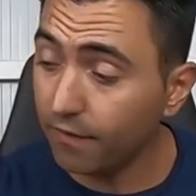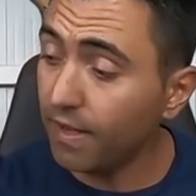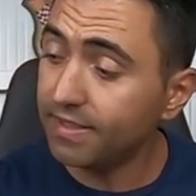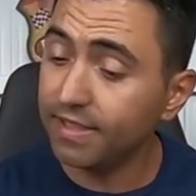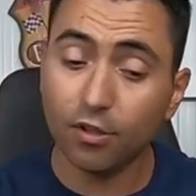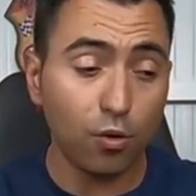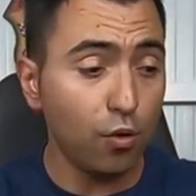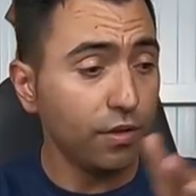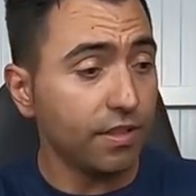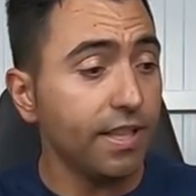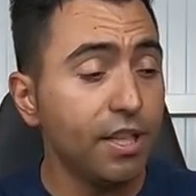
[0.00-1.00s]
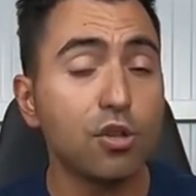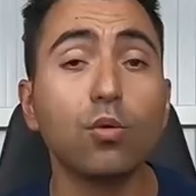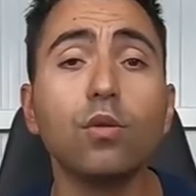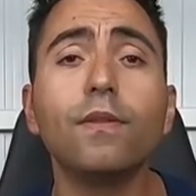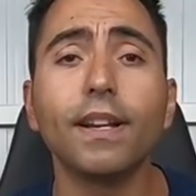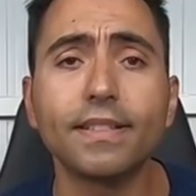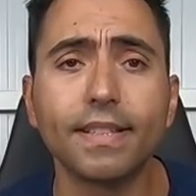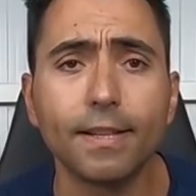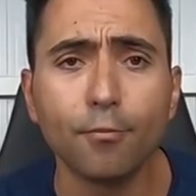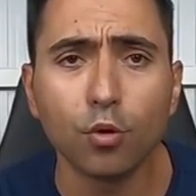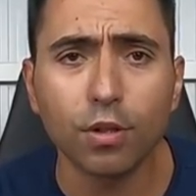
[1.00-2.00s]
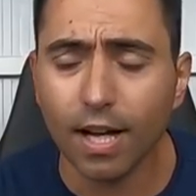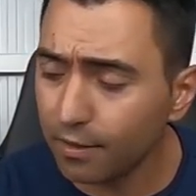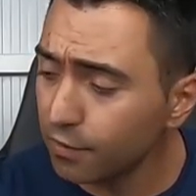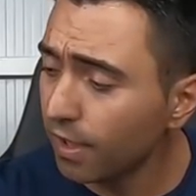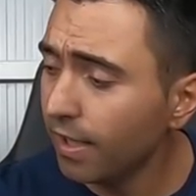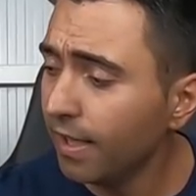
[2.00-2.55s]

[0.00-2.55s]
que vai ser onde isto tudo vai ser montado.